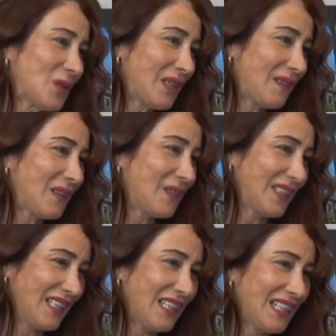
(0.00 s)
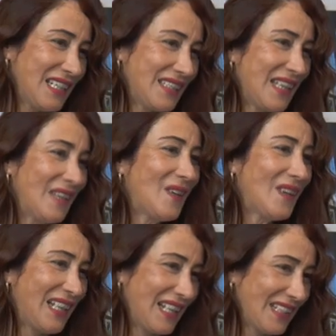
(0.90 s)
trabajo que están realizando
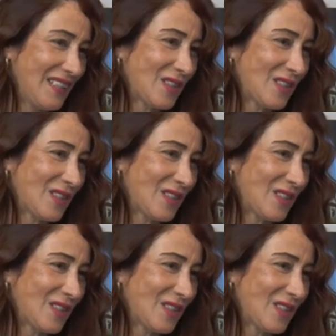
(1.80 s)
en las redes